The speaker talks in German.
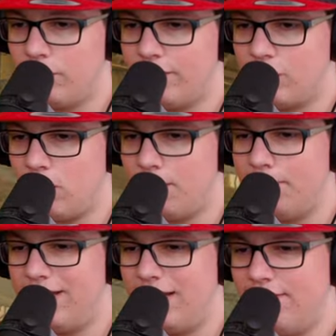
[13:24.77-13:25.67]
Wir
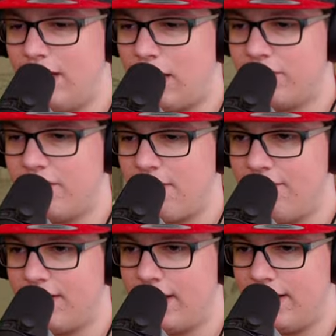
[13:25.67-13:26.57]
kommen hier wieder raus. Hier waren
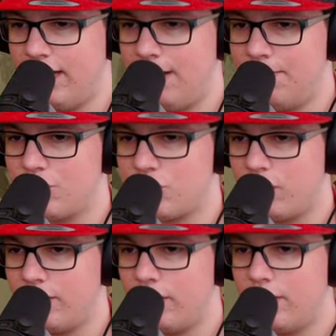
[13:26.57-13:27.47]
wir gerade eben
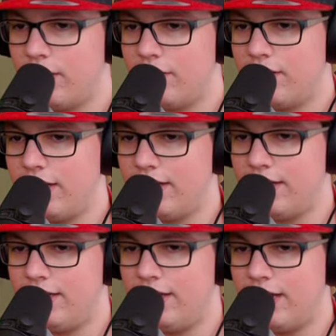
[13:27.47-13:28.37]
schon. Denn
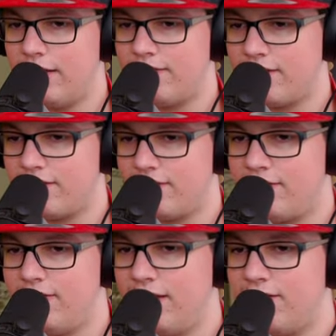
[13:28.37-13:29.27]
hier ist das
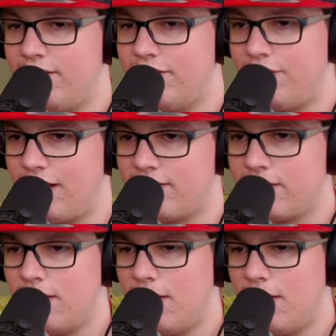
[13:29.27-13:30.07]
Dixie-Fass,